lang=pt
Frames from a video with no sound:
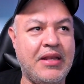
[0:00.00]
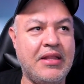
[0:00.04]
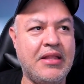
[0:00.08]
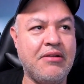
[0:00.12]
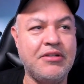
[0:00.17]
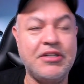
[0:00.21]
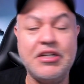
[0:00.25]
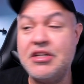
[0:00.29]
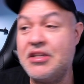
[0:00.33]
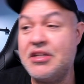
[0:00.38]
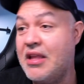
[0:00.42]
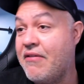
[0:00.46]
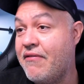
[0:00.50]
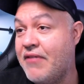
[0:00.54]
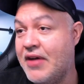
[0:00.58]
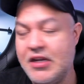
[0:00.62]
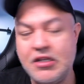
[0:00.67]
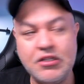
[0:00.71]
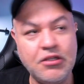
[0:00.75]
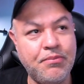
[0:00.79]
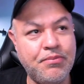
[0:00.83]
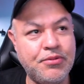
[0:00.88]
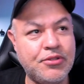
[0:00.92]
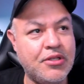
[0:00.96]
Então a gente tem
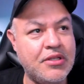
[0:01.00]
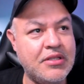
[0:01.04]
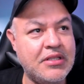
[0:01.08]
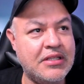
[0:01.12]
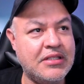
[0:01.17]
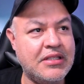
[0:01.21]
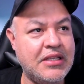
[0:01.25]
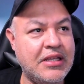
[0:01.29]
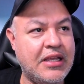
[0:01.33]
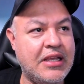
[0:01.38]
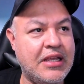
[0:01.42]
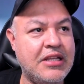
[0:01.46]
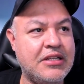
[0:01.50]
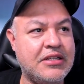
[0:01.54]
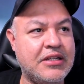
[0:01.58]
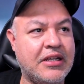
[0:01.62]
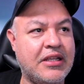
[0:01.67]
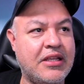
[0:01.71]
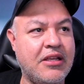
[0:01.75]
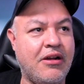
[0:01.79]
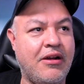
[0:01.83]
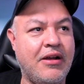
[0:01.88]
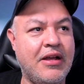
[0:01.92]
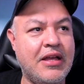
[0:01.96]
várias opções desse kit aqui, ó.